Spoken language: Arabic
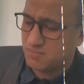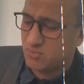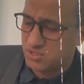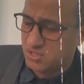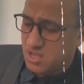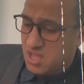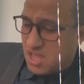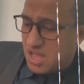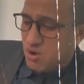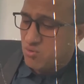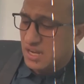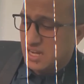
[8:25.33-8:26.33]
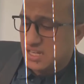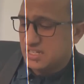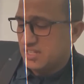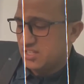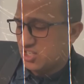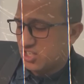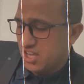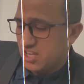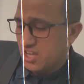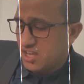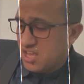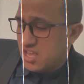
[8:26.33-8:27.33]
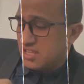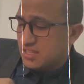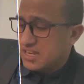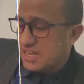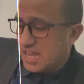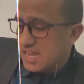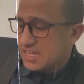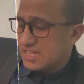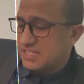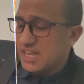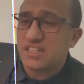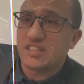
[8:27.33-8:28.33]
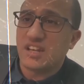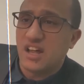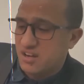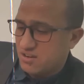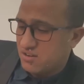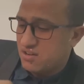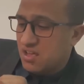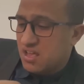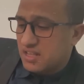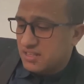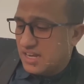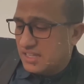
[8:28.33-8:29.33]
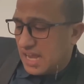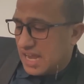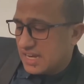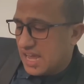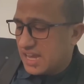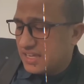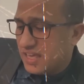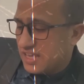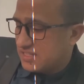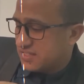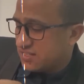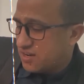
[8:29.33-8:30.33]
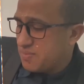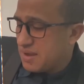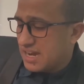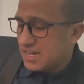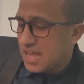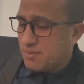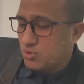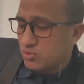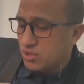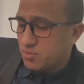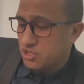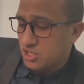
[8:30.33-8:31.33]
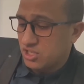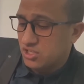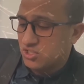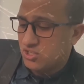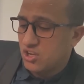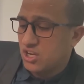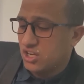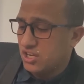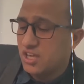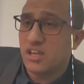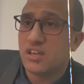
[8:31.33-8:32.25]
بص اول حاجه سد الشهيه آه. ثاني حاجه زياده الحلق ثالث حاجه اكياس رابع حاجه امن وطبيعي اكياس يعني إيه؟, إيه؟